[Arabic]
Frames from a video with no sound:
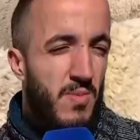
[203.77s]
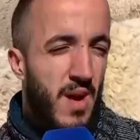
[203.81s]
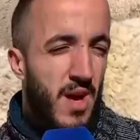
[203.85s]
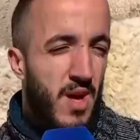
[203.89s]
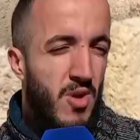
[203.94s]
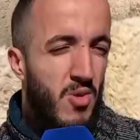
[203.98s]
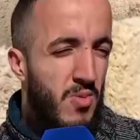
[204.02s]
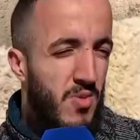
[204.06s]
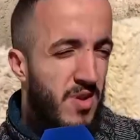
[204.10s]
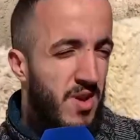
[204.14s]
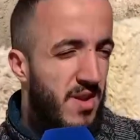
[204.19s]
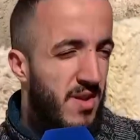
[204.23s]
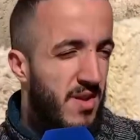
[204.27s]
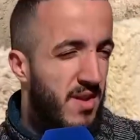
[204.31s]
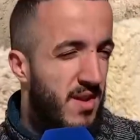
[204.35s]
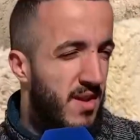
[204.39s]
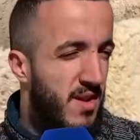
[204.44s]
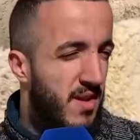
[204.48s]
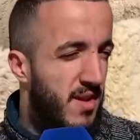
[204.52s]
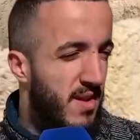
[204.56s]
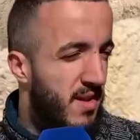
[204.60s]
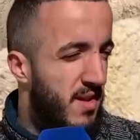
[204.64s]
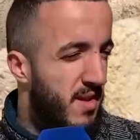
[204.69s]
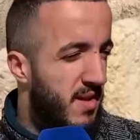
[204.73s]
ما عندهمش
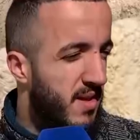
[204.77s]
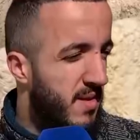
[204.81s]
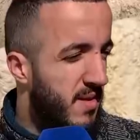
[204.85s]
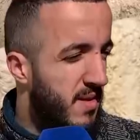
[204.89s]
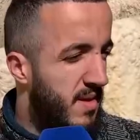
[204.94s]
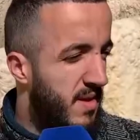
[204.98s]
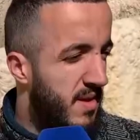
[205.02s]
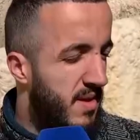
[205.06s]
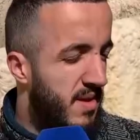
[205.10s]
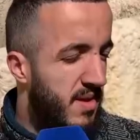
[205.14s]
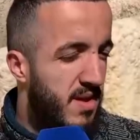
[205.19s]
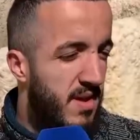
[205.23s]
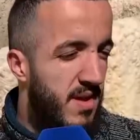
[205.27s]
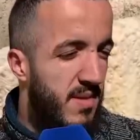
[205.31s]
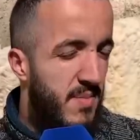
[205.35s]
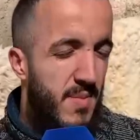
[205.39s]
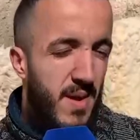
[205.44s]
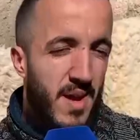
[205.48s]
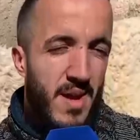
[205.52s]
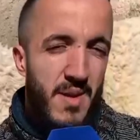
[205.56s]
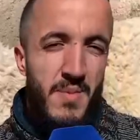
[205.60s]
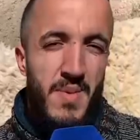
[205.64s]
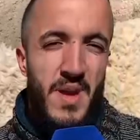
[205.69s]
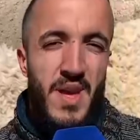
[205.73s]
شي شي ما